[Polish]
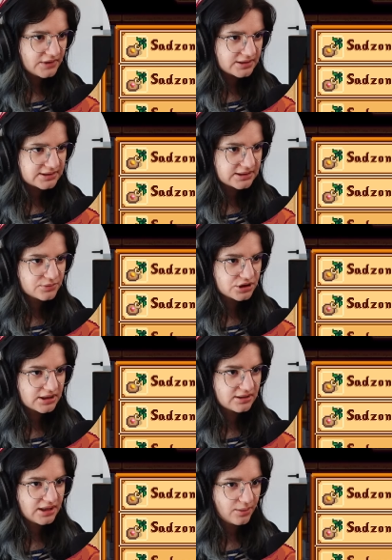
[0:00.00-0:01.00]
Z tym,
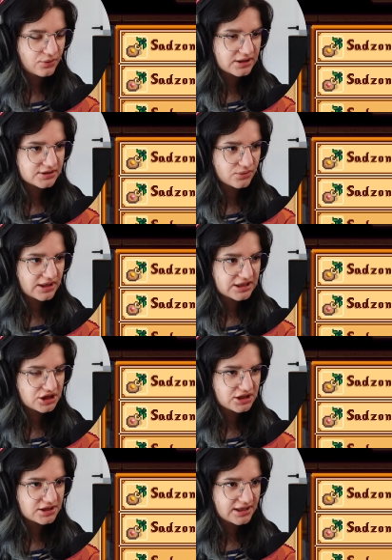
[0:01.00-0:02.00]
że jabłka są
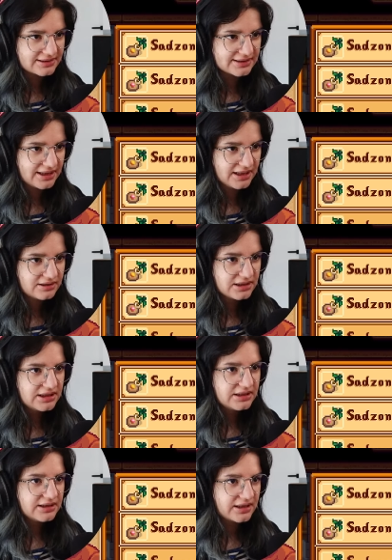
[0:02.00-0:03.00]
raczej rzadkie,
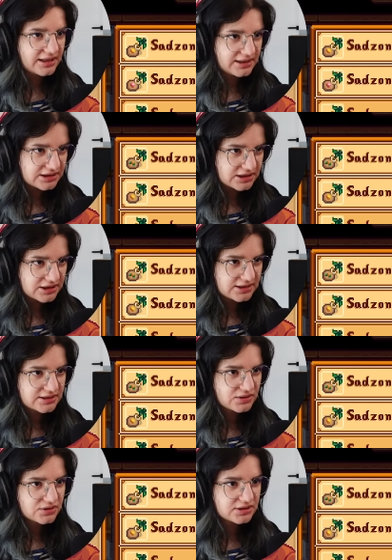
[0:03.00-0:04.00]
granat się
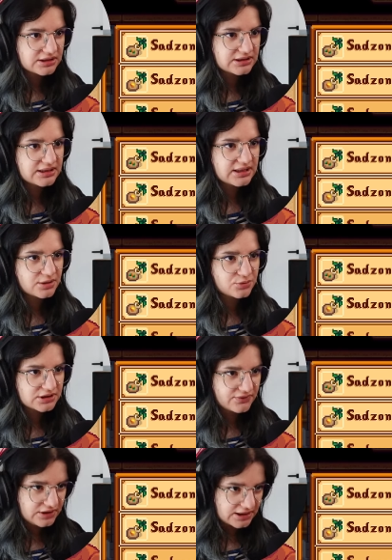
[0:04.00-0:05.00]
często dosyć zdarza,
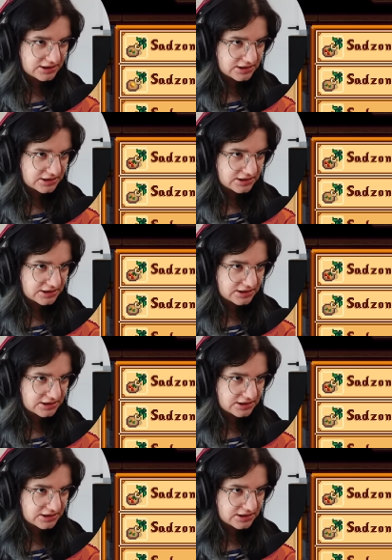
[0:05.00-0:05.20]
brzoskwinia się